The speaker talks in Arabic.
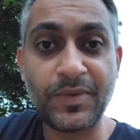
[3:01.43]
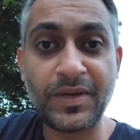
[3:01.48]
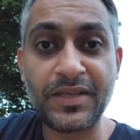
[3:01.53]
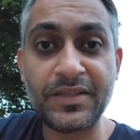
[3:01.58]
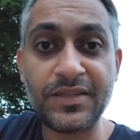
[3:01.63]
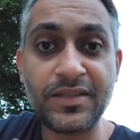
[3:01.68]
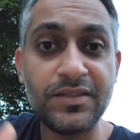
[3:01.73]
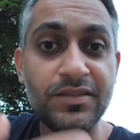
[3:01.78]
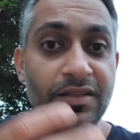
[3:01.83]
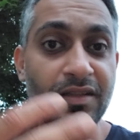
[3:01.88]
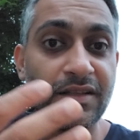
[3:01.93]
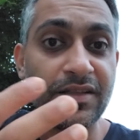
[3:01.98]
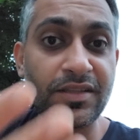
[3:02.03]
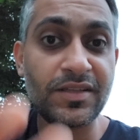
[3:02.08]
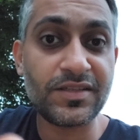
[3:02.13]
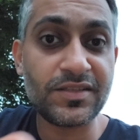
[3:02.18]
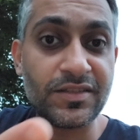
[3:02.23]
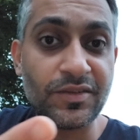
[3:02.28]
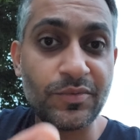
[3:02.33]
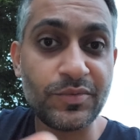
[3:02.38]
معينة أنت تقدر
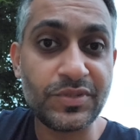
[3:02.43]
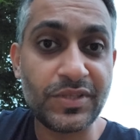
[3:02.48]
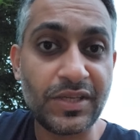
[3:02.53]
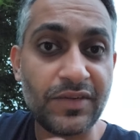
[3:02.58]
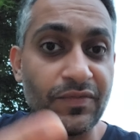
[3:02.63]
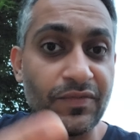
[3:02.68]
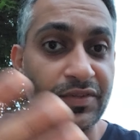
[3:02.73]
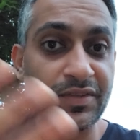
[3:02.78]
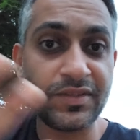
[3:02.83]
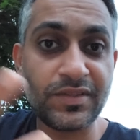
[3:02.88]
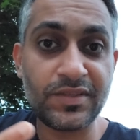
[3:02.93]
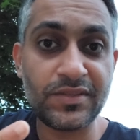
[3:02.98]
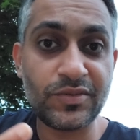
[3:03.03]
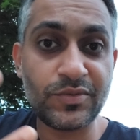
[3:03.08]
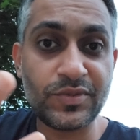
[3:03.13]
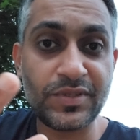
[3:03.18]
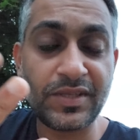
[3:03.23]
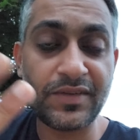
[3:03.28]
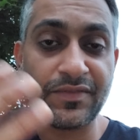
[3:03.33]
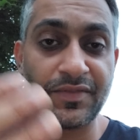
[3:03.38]
تسوي سيرفر تقدر
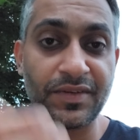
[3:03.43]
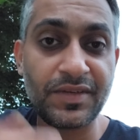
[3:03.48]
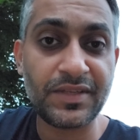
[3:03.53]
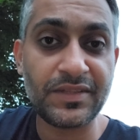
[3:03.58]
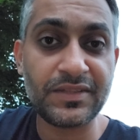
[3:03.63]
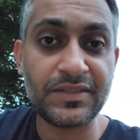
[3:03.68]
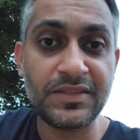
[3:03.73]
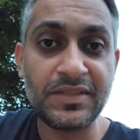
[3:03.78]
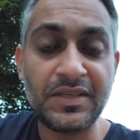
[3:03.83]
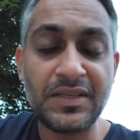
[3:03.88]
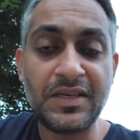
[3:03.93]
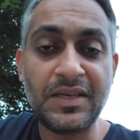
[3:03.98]
تسوي سيرفر يعني